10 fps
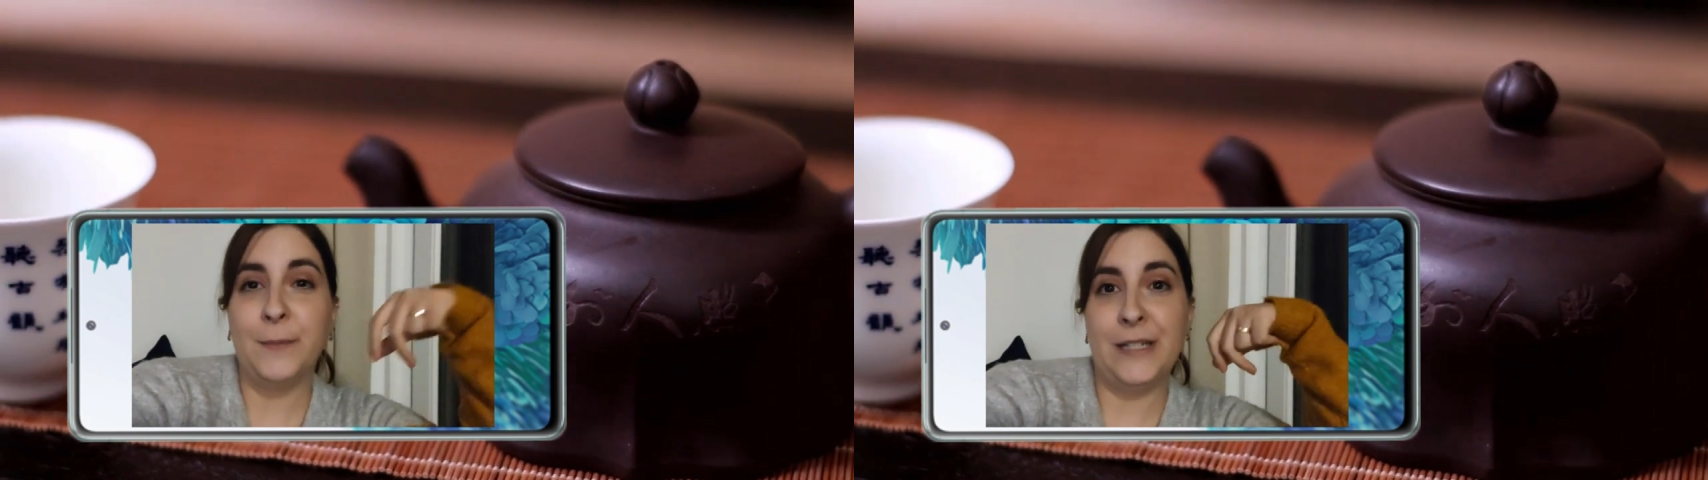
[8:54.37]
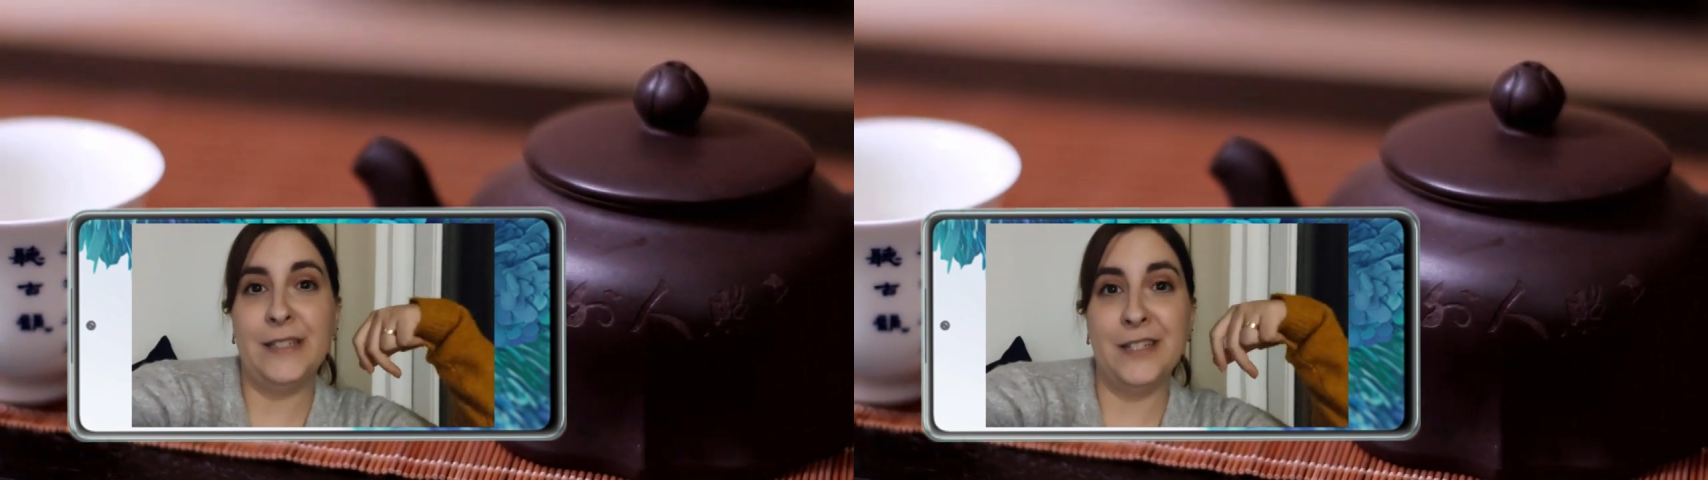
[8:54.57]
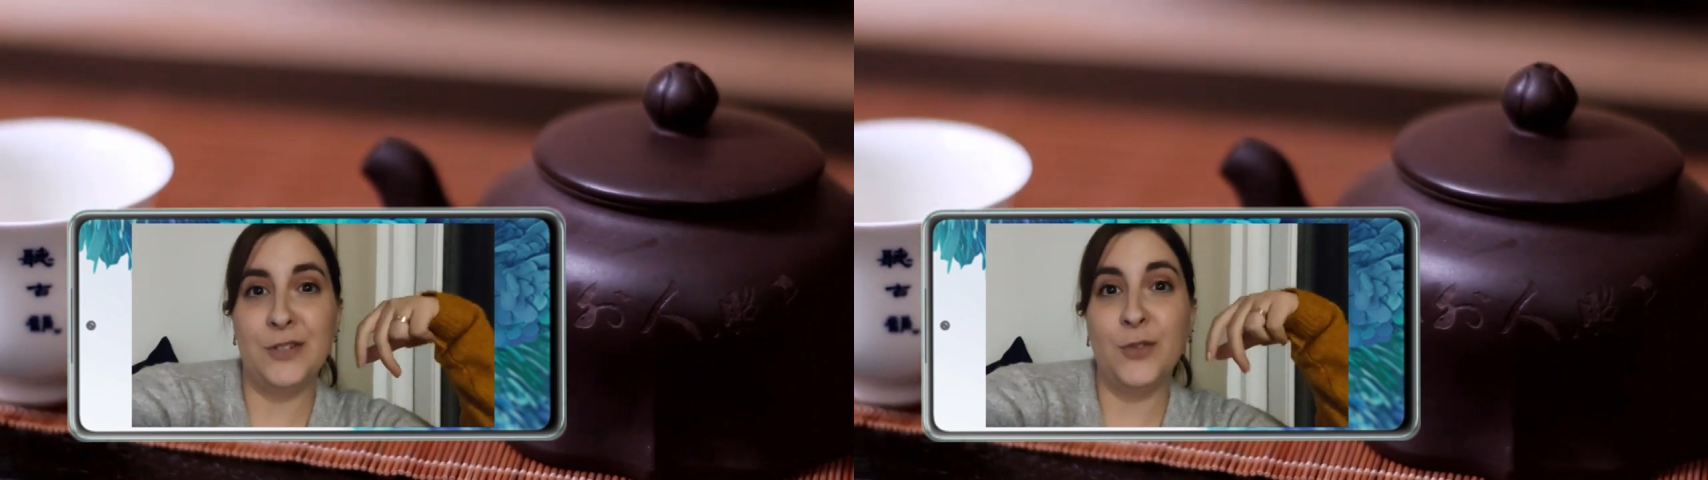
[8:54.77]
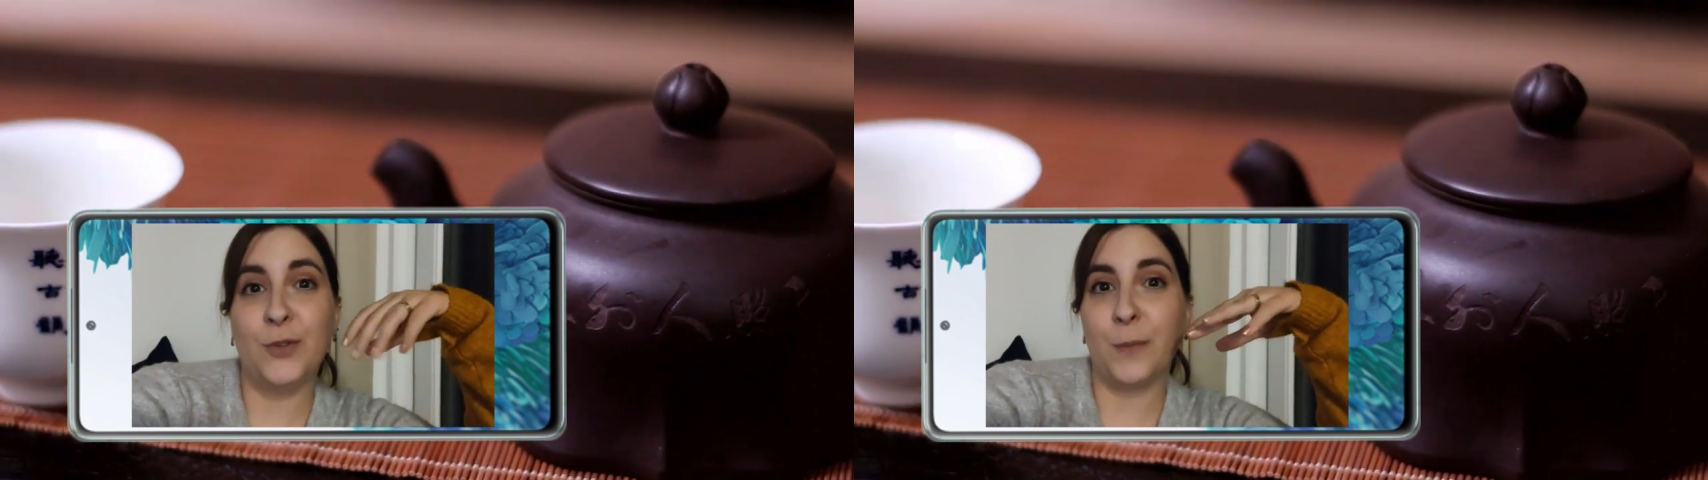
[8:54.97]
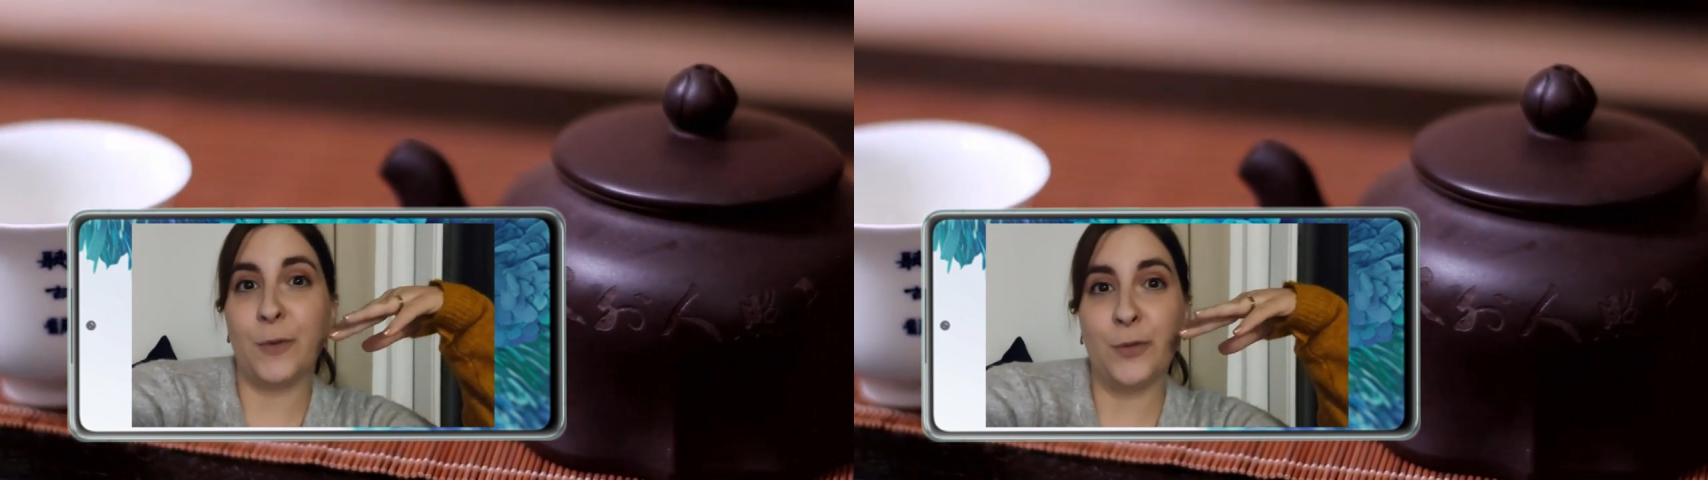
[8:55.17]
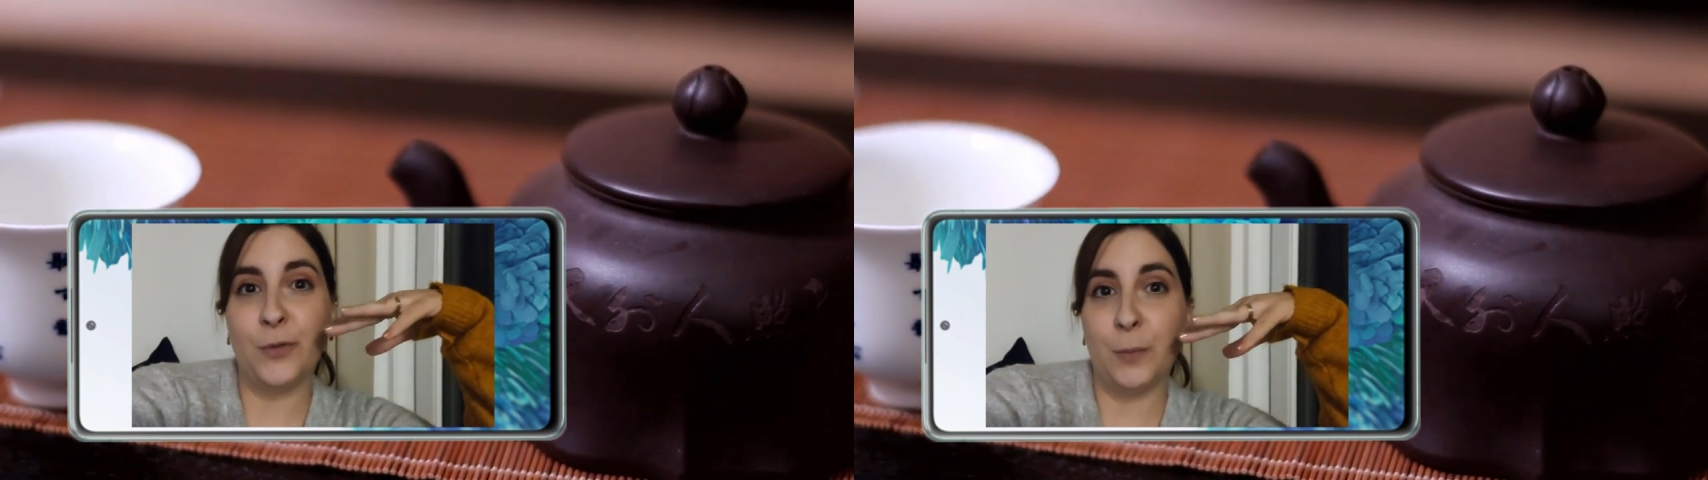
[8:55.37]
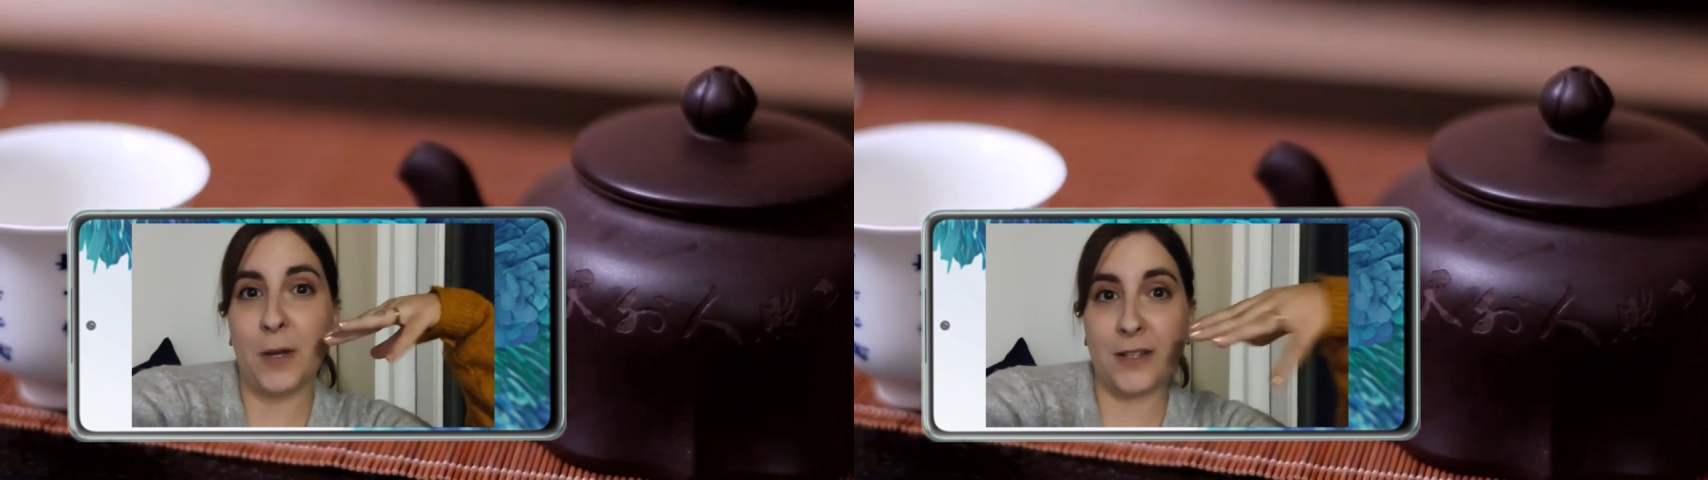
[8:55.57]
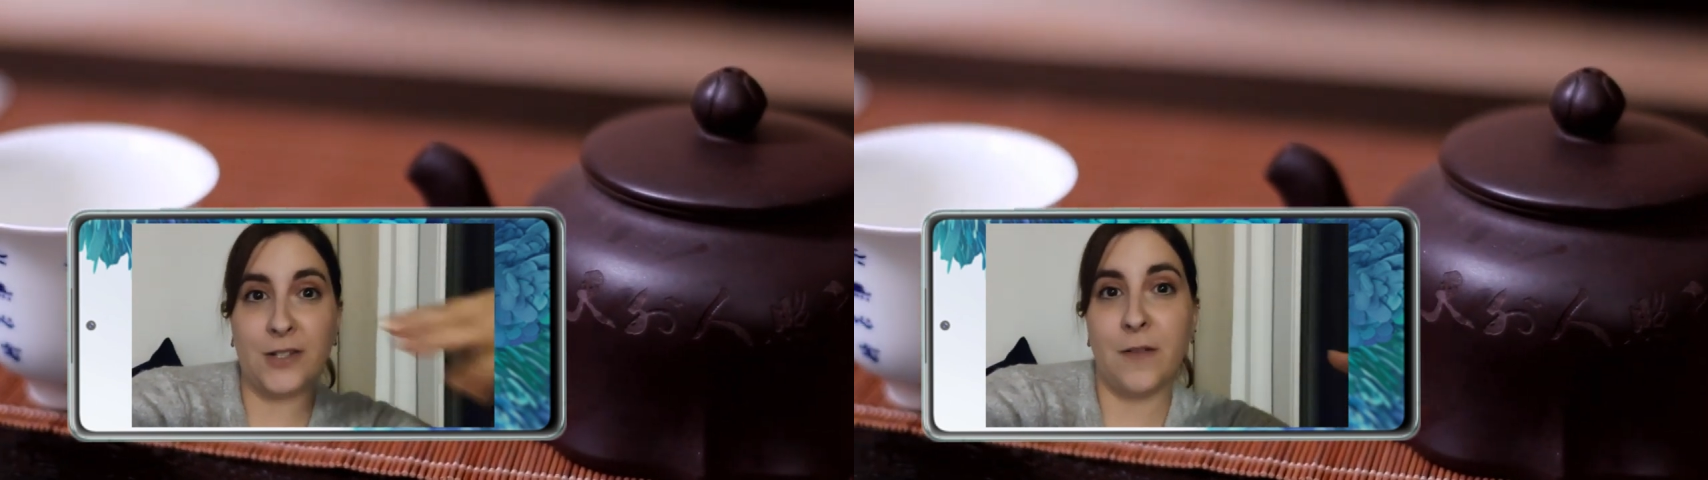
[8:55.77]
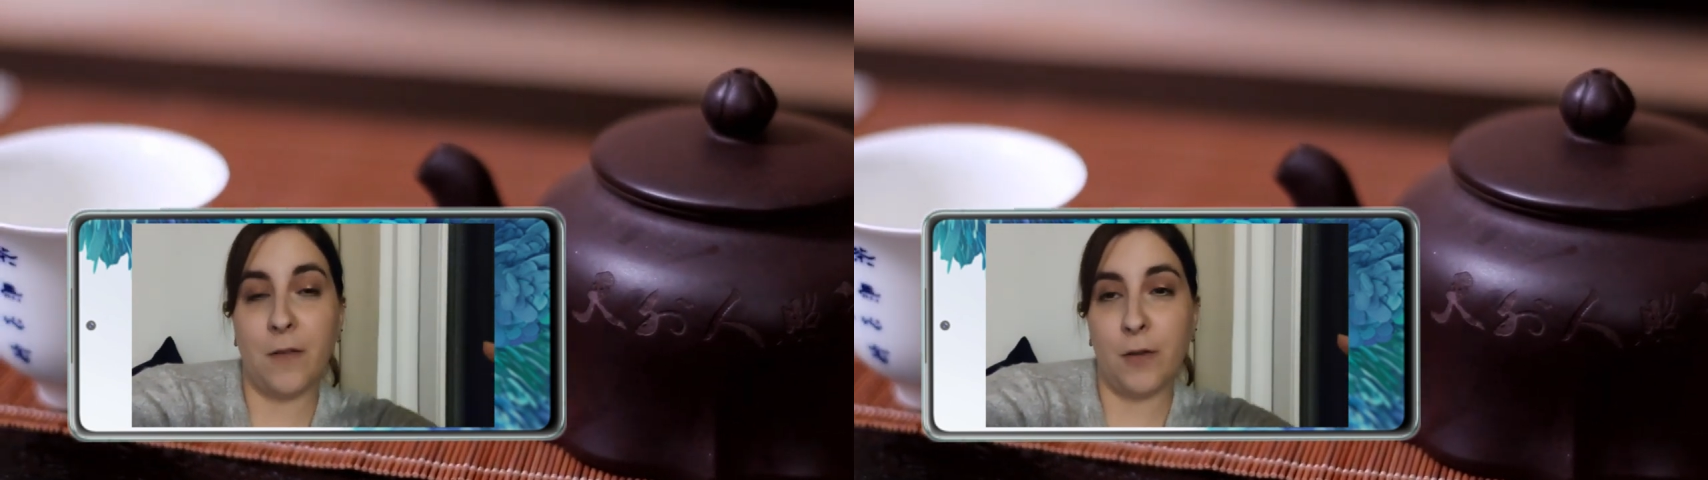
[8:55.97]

mais l'idée justement de partager avec